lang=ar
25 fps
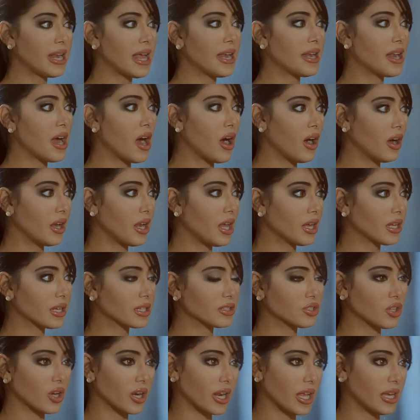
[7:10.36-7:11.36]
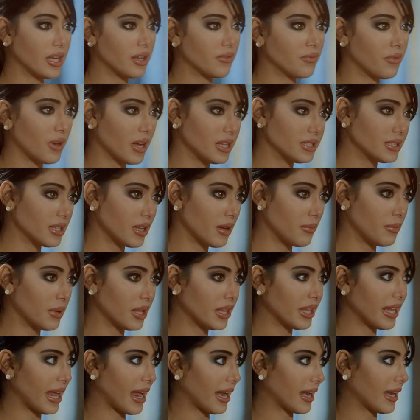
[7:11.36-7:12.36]
لان انا كنت اوريدي فايزه
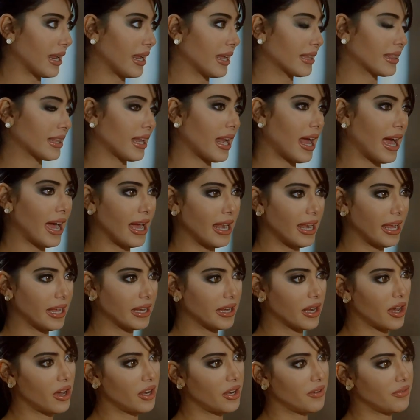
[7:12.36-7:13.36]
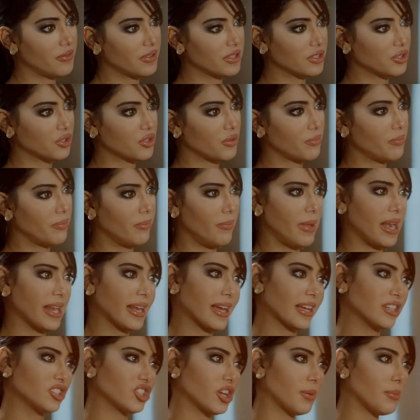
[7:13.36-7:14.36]
يعني طلع علي ان انا فزت
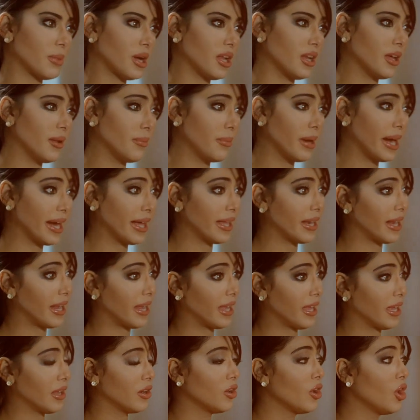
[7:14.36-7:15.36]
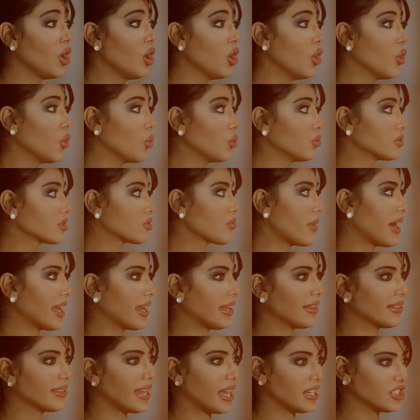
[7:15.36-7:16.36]
بملكه جمال البحرين
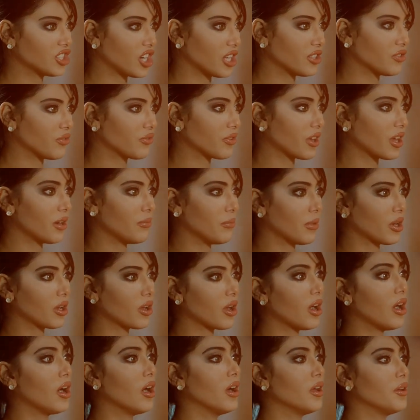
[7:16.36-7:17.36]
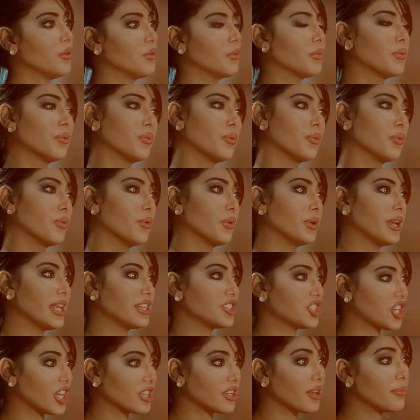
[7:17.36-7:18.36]
وصوري انتشرت في كل مكان
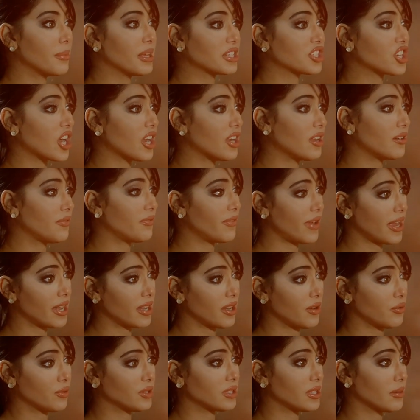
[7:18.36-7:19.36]
ودشيت المجال الفني مش